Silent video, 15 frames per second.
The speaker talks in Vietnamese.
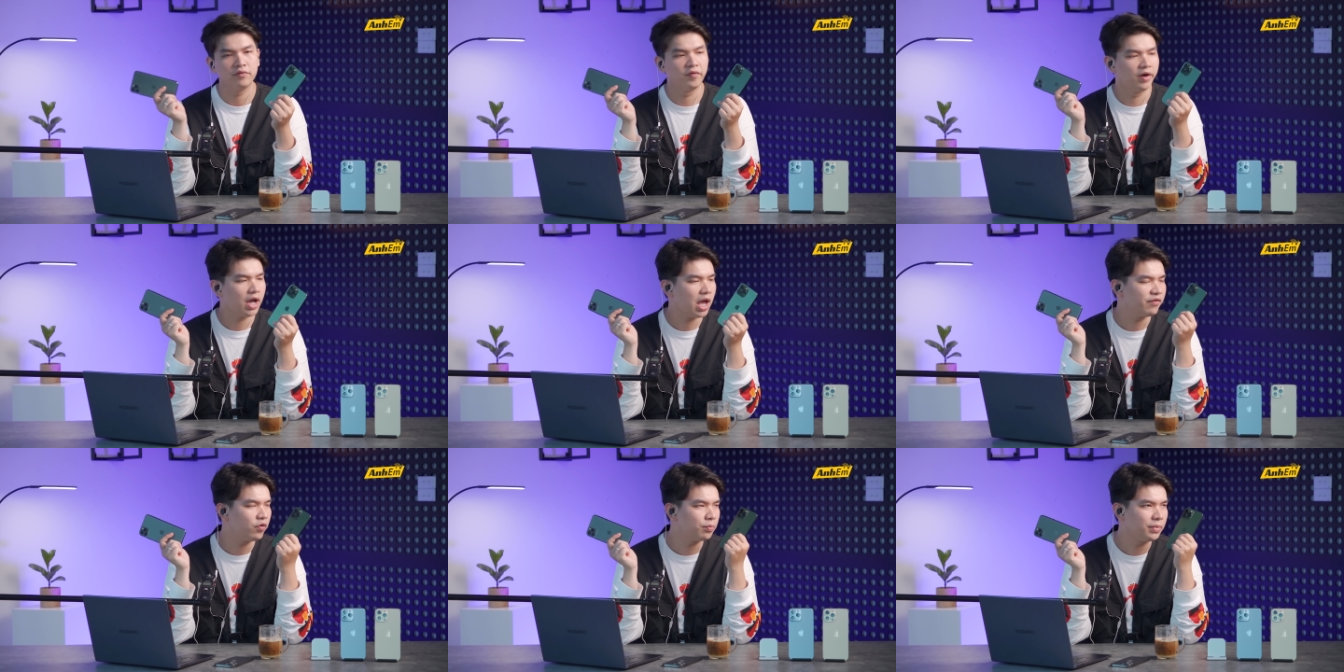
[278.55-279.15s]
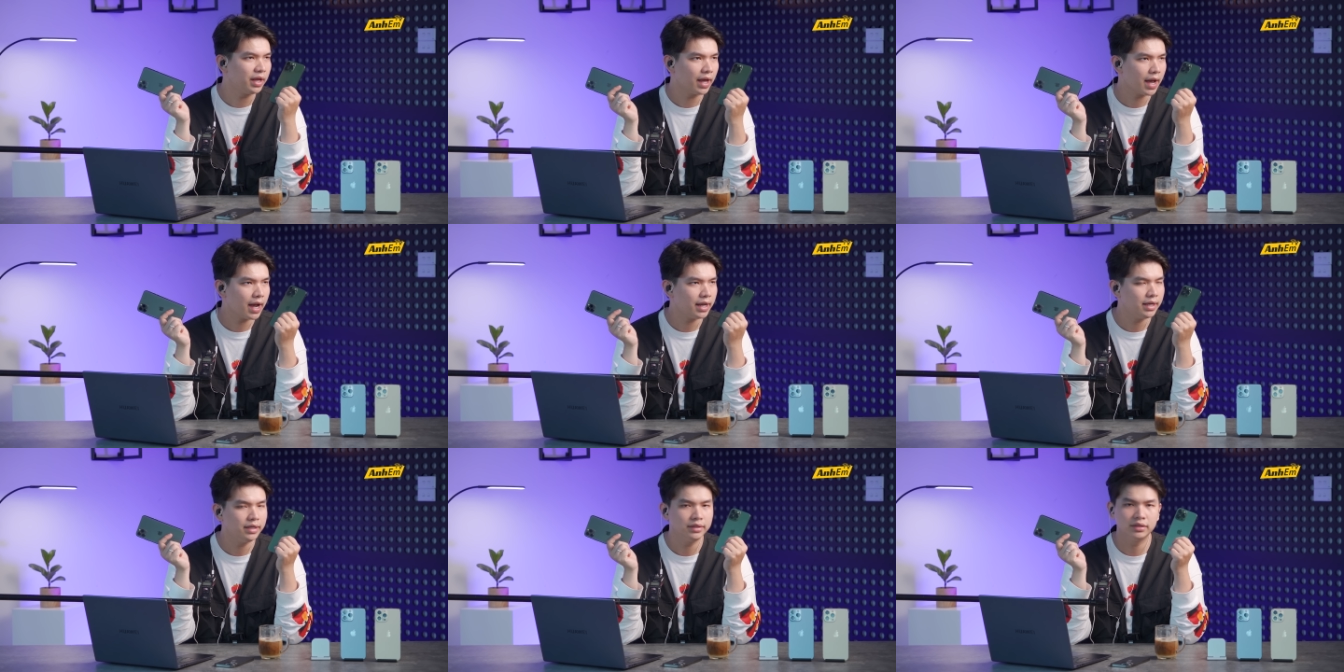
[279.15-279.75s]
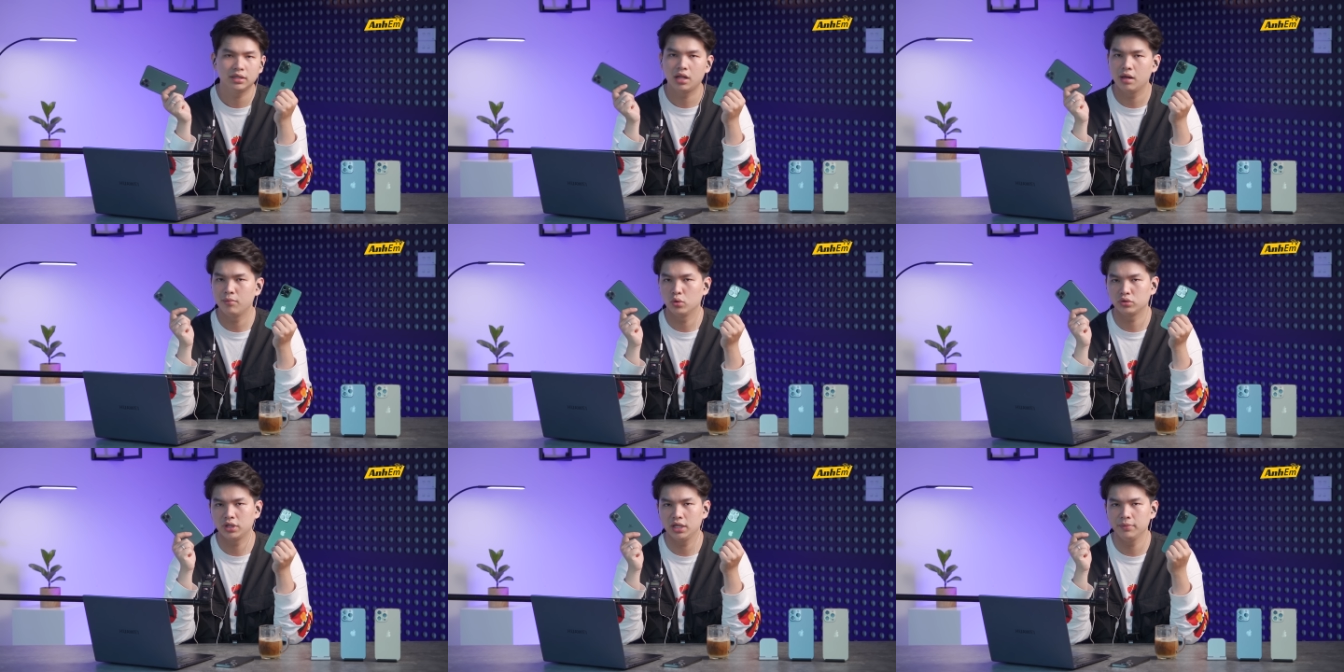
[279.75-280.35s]
Với iPhone 12 thì là
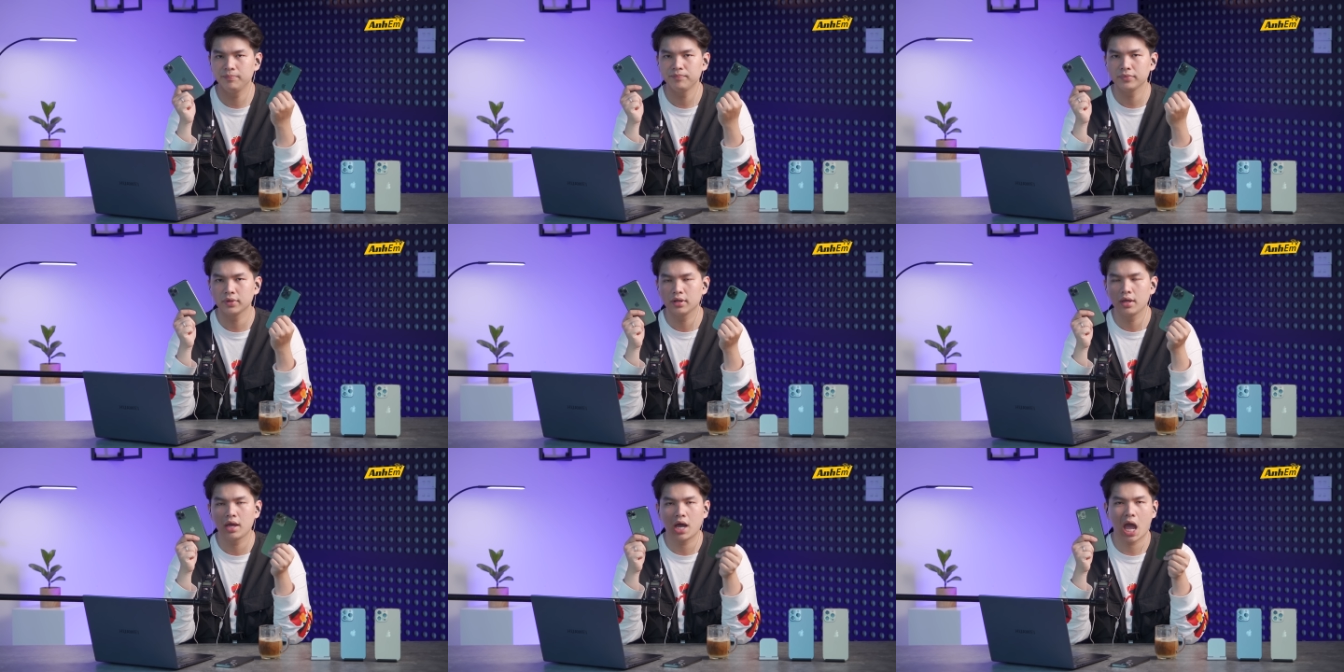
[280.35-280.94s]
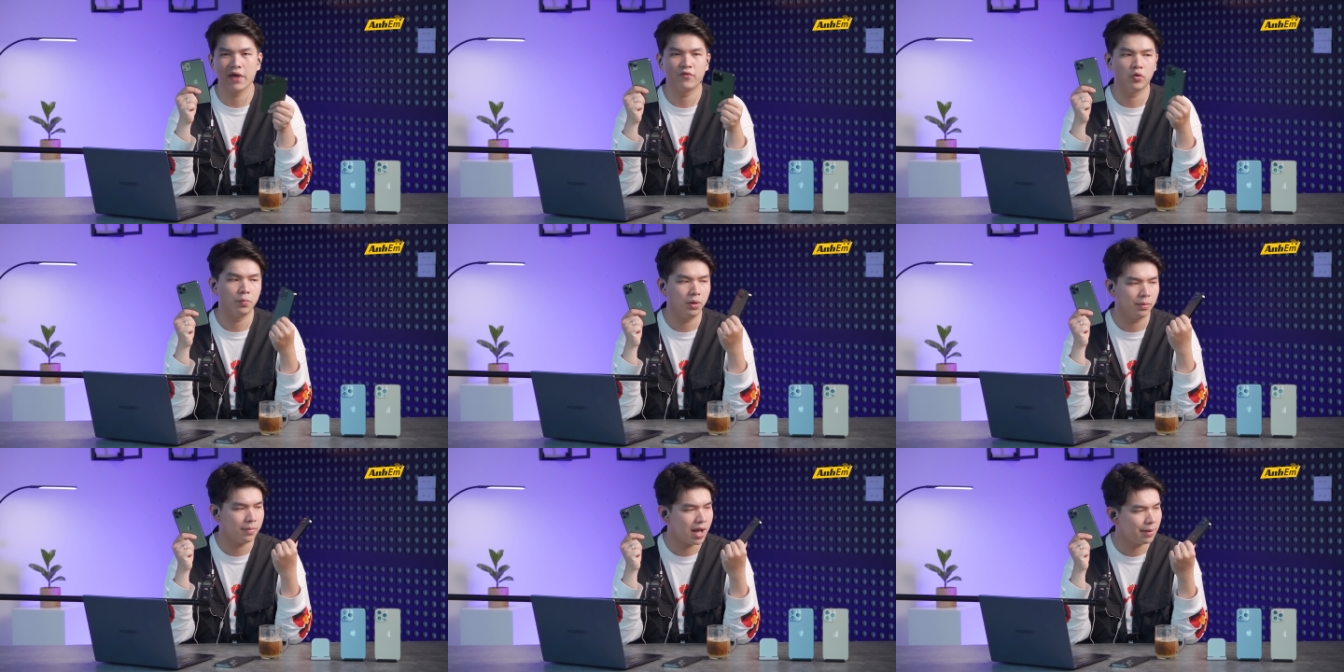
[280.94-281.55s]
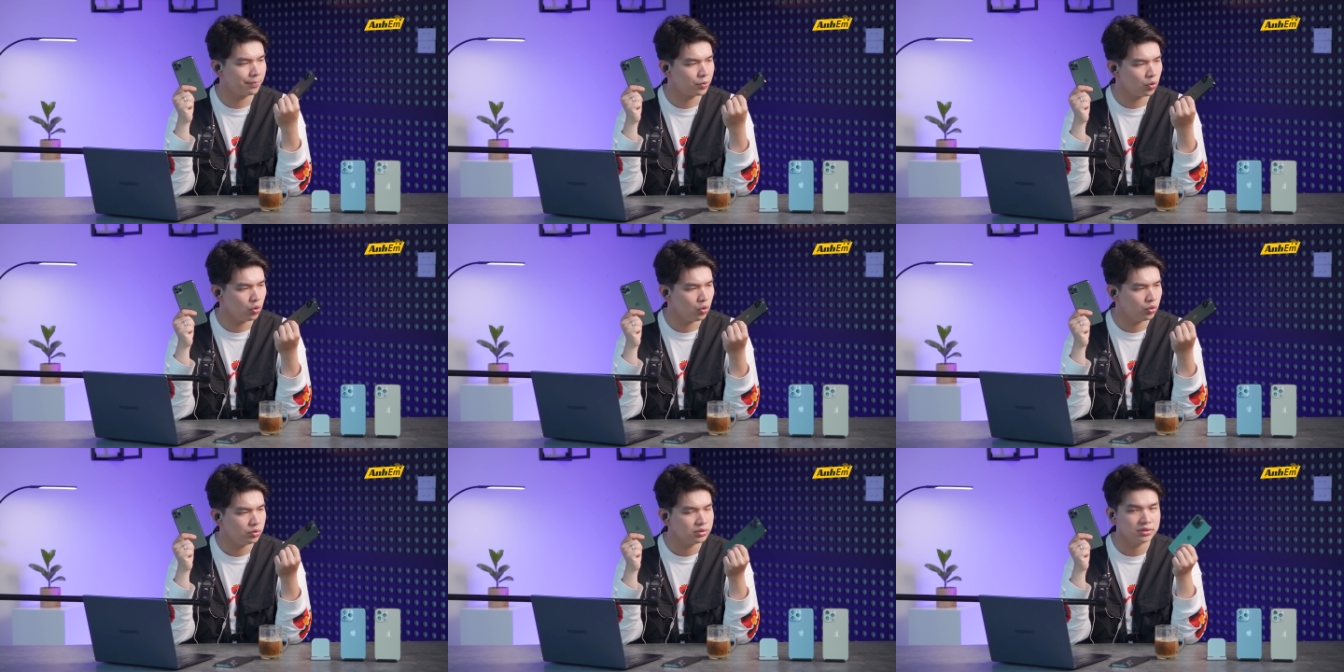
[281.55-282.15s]
màu tím, iPhone 13 Pro
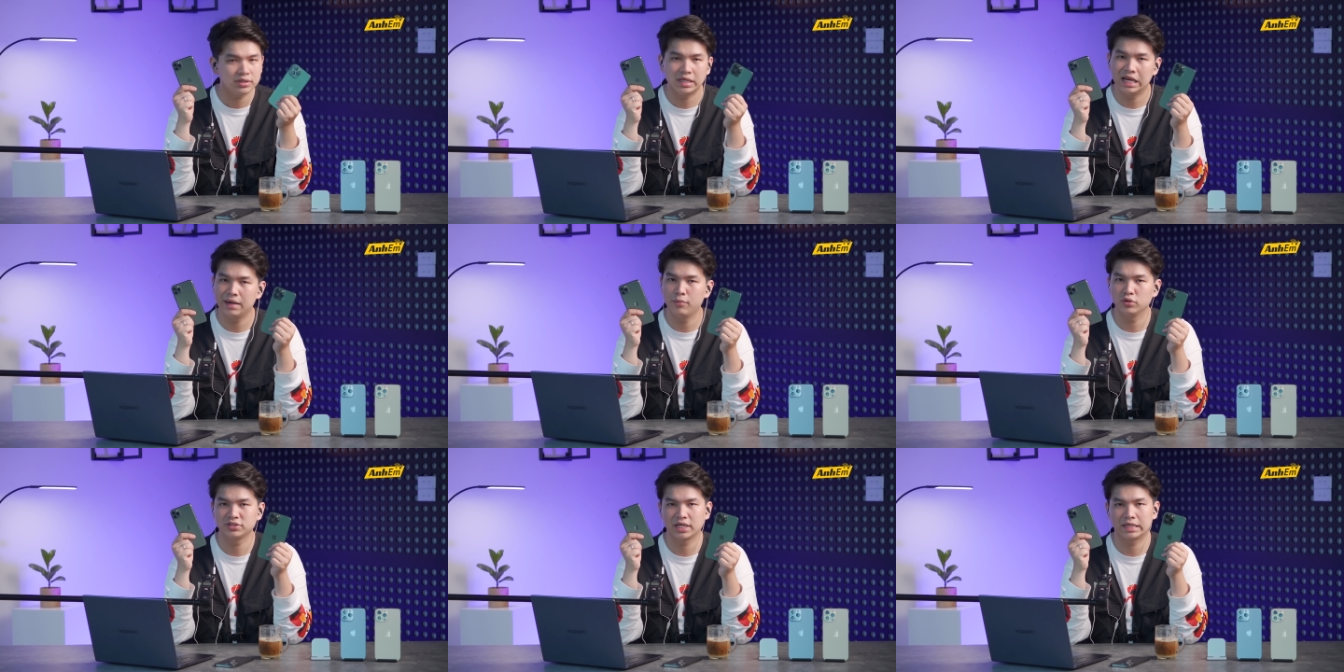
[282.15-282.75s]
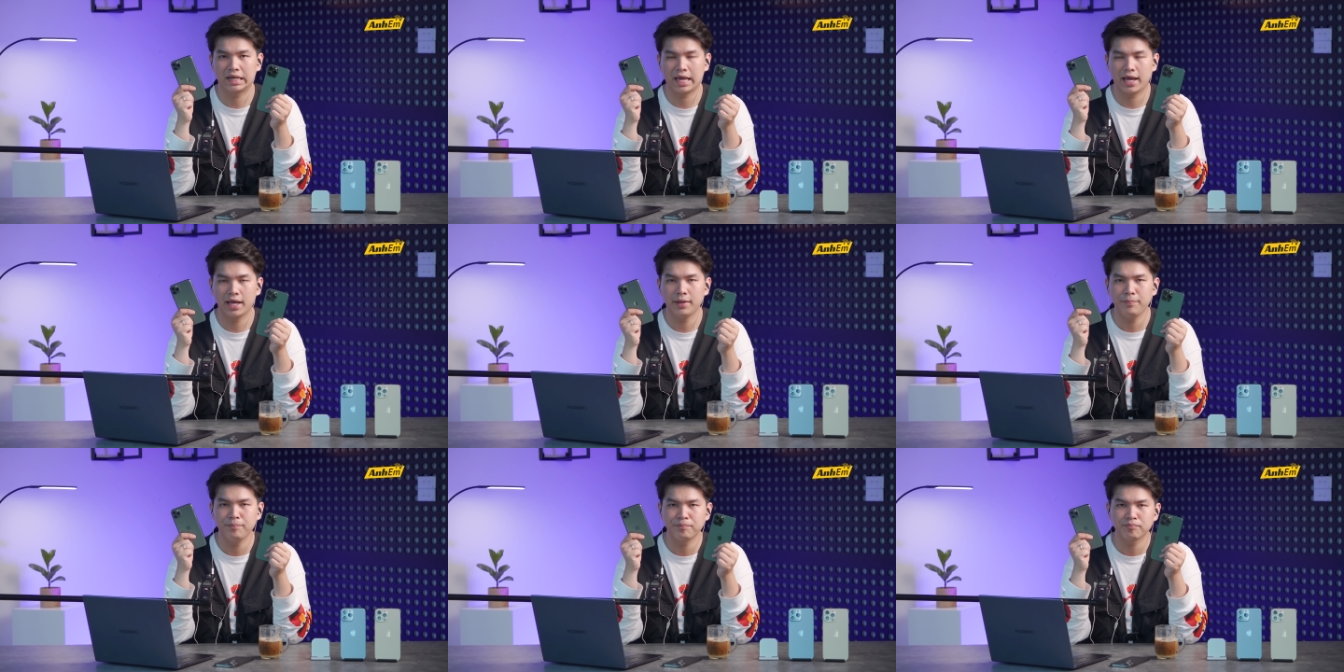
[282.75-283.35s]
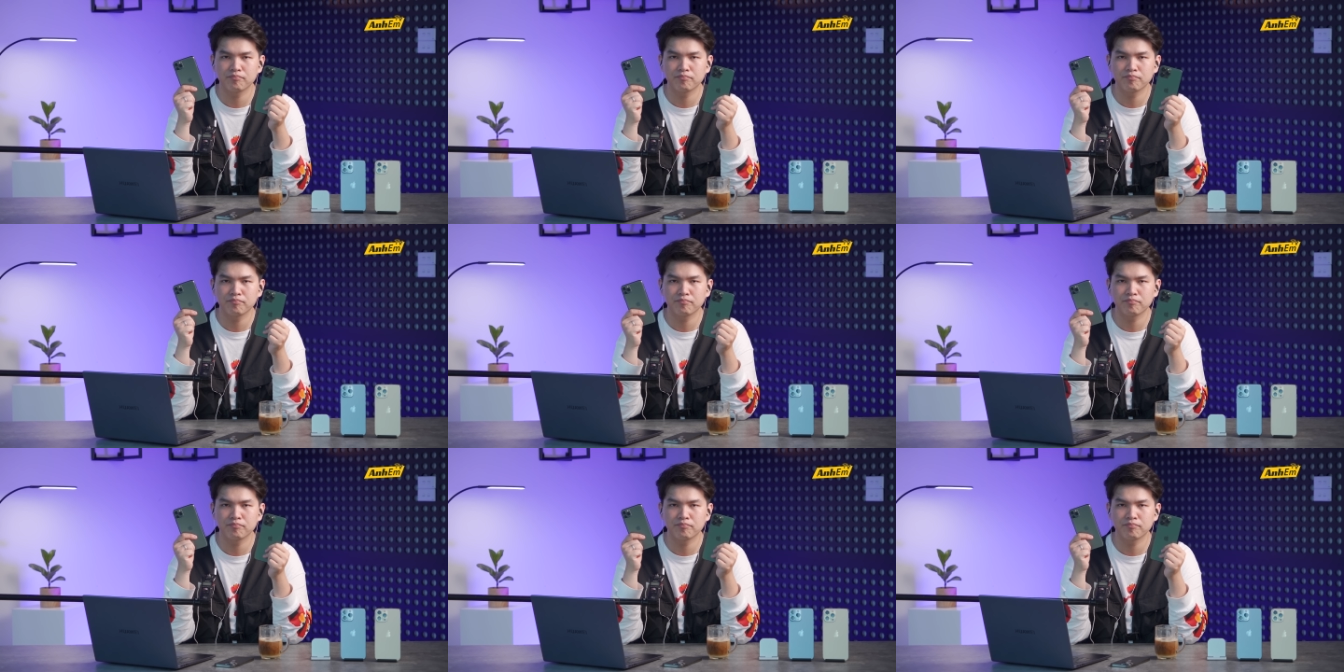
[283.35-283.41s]
thì là màu xanh lá.